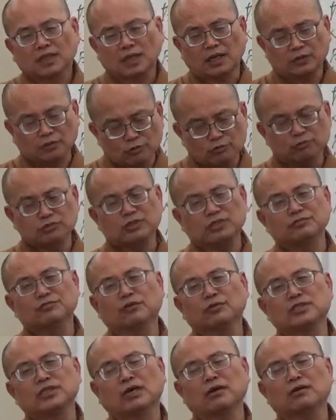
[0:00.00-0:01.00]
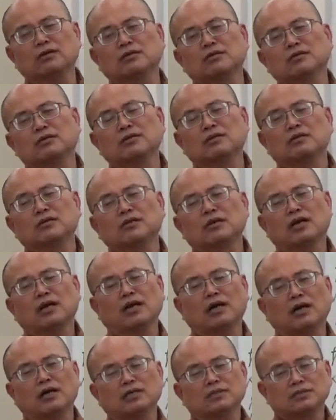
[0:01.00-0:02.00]
啊，又复兴佛教了，
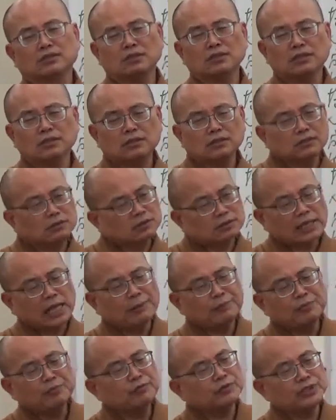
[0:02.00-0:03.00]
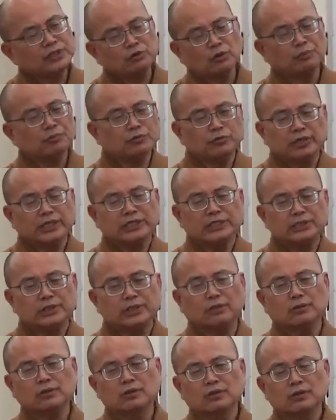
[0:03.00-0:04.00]
啊，所以大部分都不会很
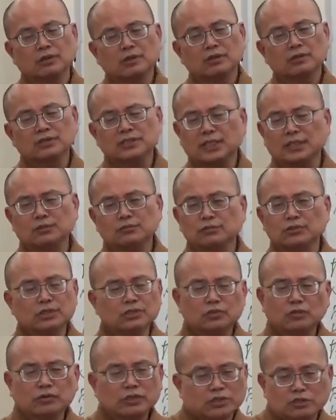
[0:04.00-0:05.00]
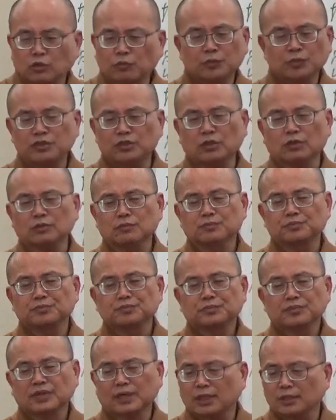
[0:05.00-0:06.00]
久，三鲁一宗也都不久。
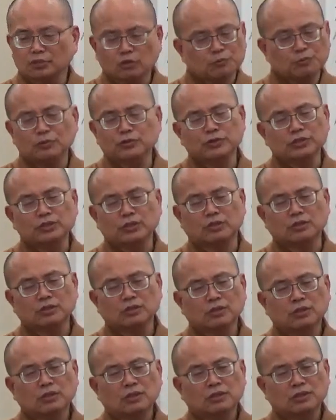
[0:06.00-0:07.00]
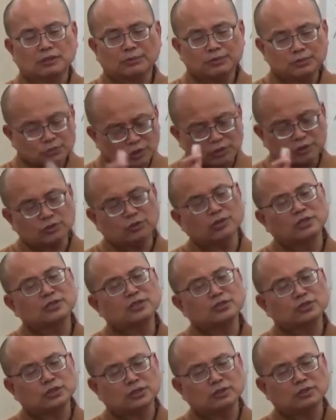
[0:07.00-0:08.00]
都不为久，那么最久的，
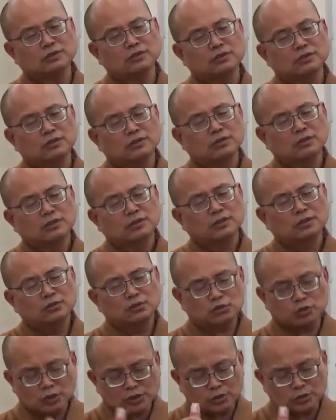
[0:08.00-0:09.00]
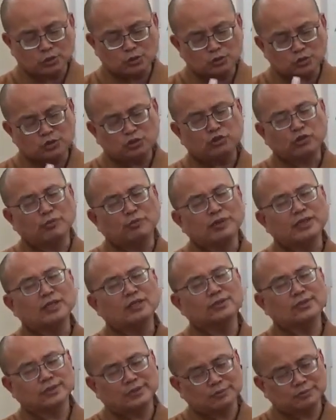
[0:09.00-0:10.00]
就是最久最全面
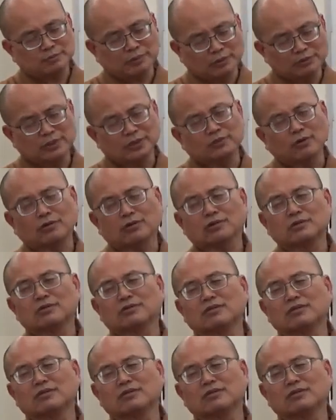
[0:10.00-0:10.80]
的，就是毛泽东。